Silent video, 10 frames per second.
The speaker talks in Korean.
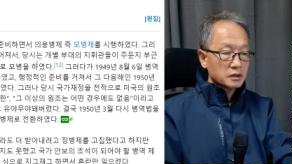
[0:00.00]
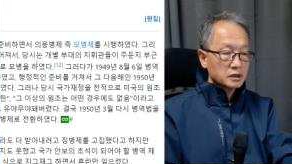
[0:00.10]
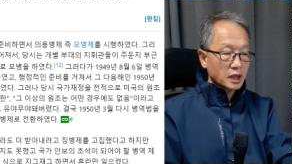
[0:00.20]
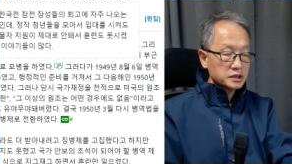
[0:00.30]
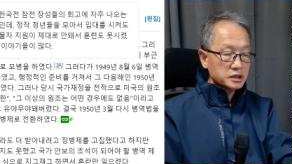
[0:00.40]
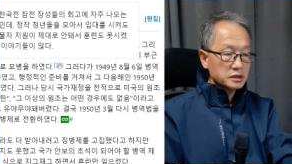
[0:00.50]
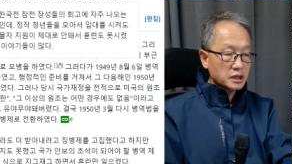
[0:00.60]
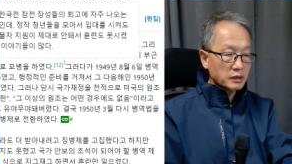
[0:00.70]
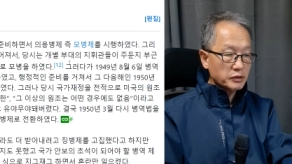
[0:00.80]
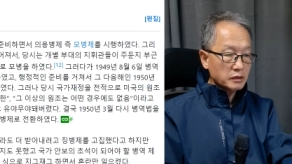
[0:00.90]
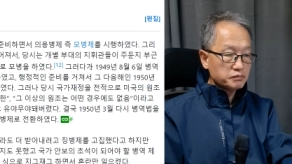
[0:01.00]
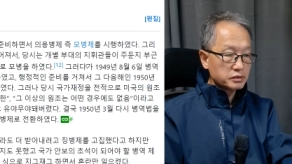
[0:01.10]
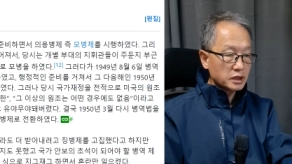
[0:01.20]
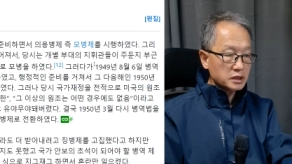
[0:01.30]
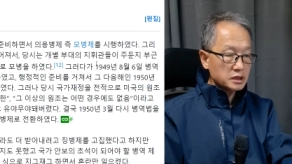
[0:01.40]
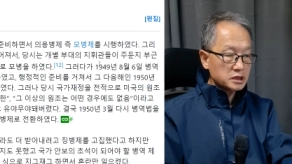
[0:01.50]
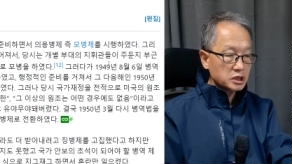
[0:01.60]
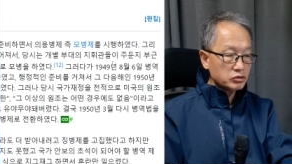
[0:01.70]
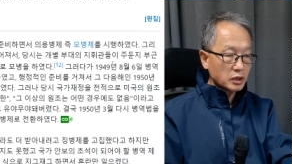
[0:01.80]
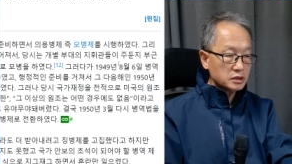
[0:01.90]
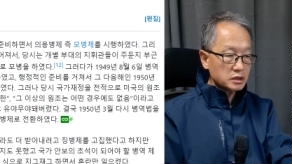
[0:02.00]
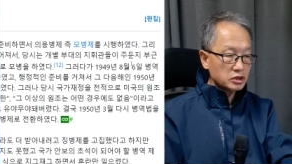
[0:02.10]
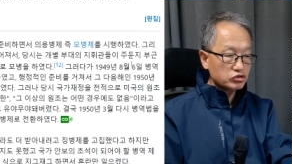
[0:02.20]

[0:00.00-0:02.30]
당신은 개별 부대의 지휘관들이